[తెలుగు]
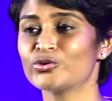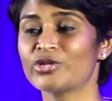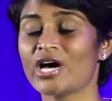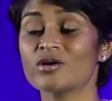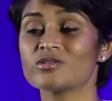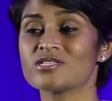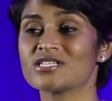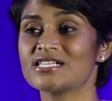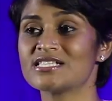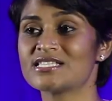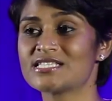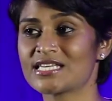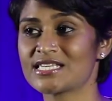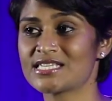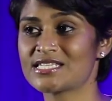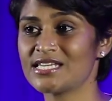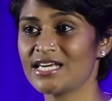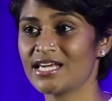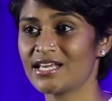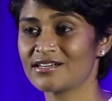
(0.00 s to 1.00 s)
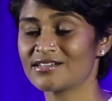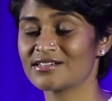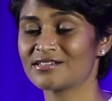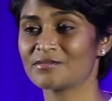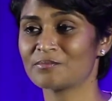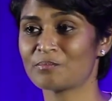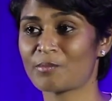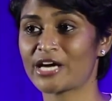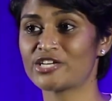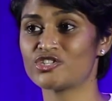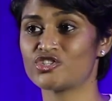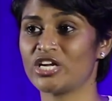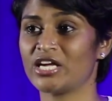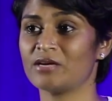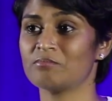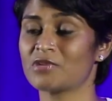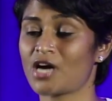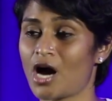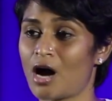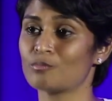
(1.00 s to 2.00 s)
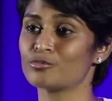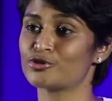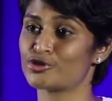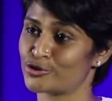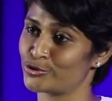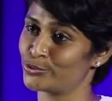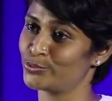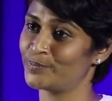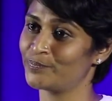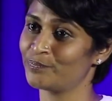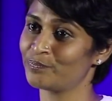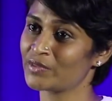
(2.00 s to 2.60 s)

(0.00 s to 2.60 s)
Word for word: టూ థౌజండ్ అండ్ సిక్స్టీన్ మై డ్రీమ్ కమ్ ట్రూ